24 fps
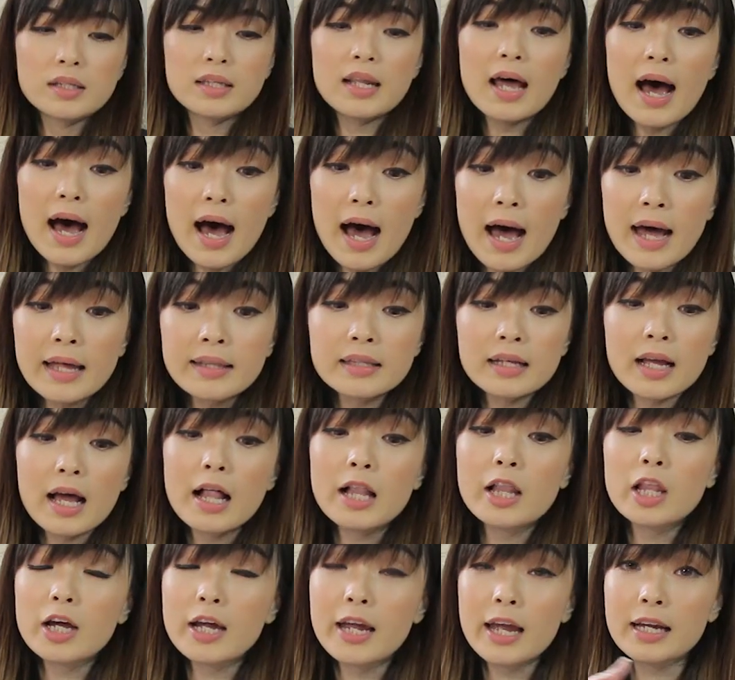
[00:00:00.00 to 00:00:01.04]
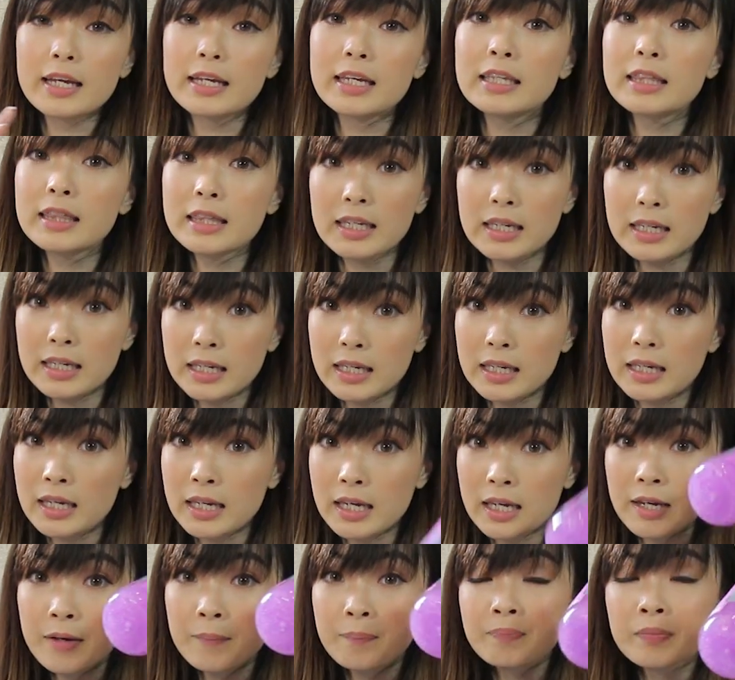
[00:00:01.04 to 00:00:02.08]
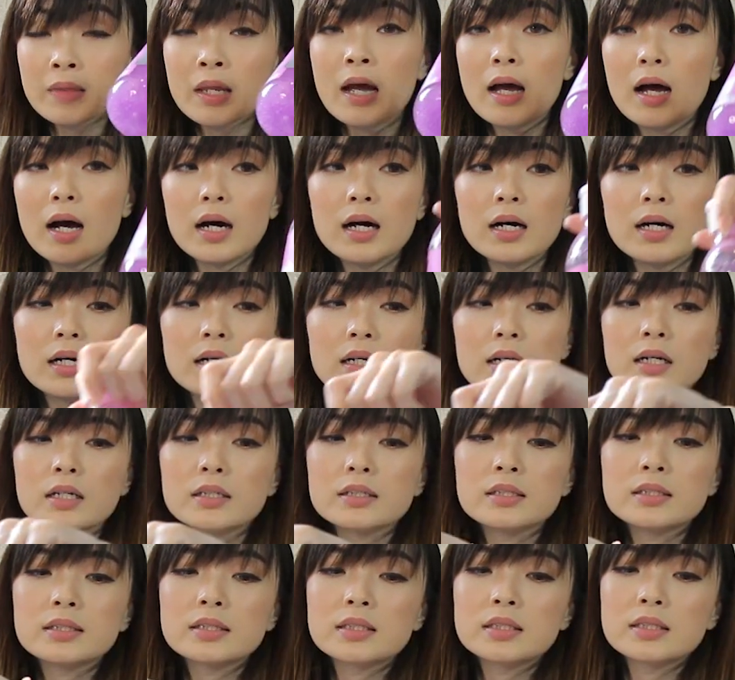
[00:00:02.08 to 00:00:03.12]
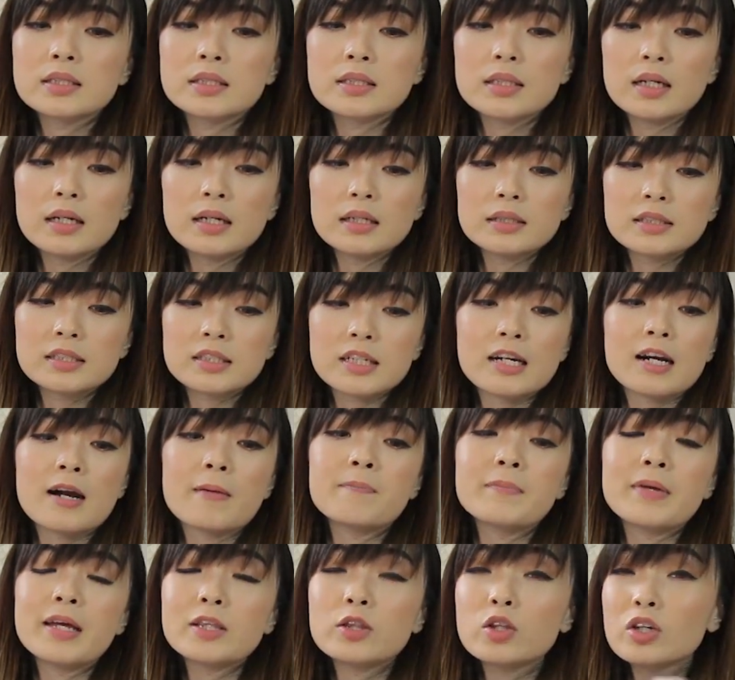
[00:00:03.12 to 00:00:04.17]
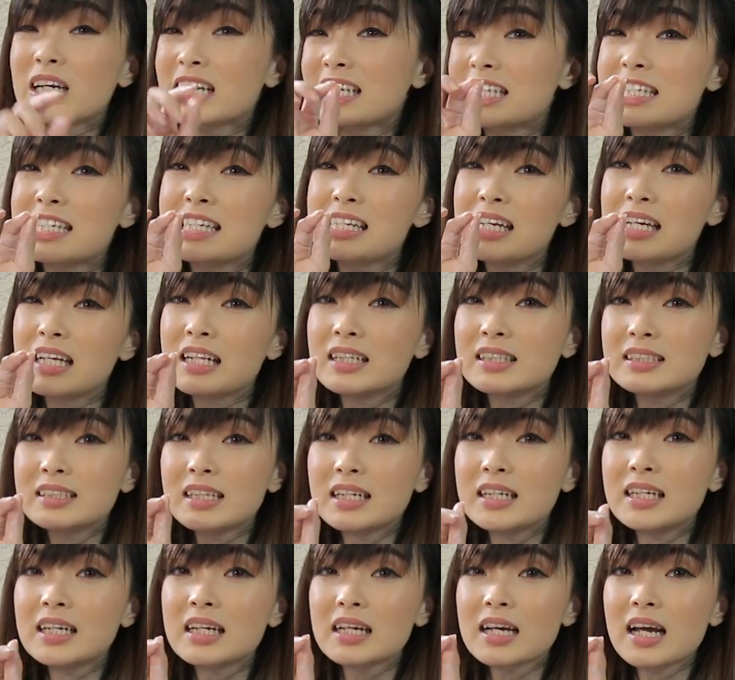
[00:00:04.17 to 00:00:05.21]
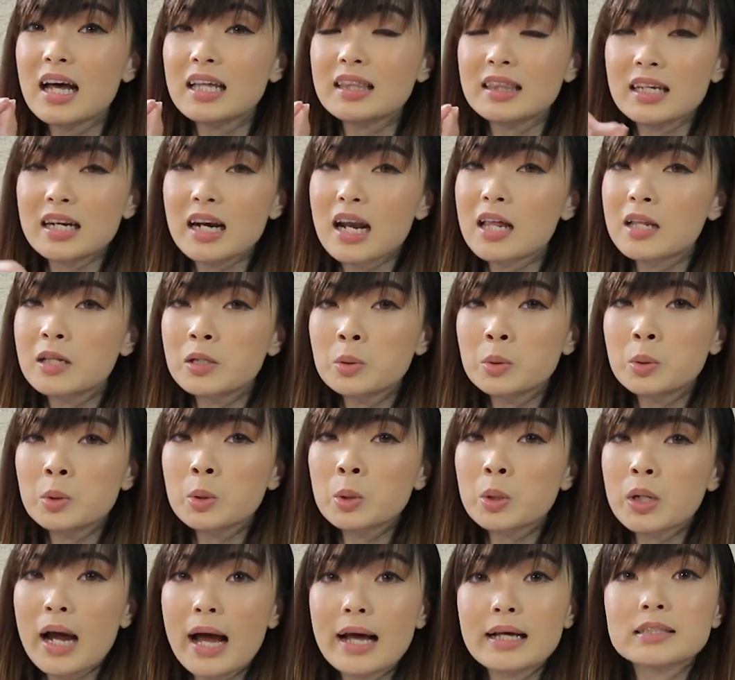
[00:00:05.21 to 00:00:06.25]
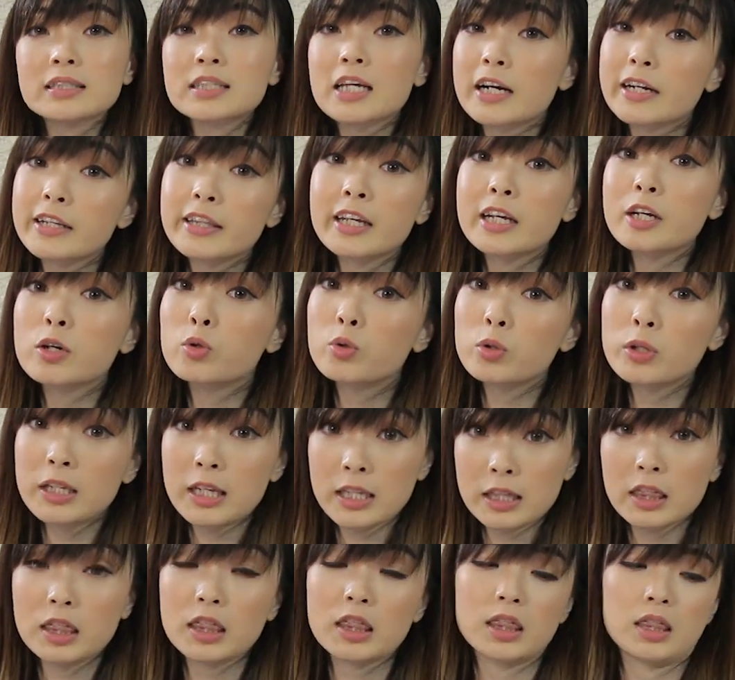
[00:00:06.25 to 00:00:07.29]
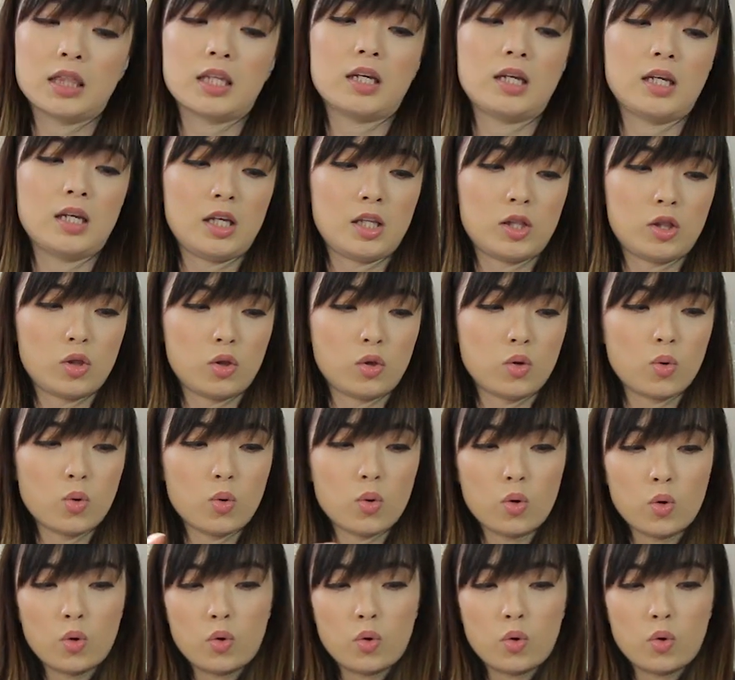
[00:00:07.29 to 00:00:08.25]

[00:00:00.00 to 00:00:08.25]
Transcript: dan kalau yang ini uh, scrubnya itu kecil jadi nggak terlalu kasar di kulit gitu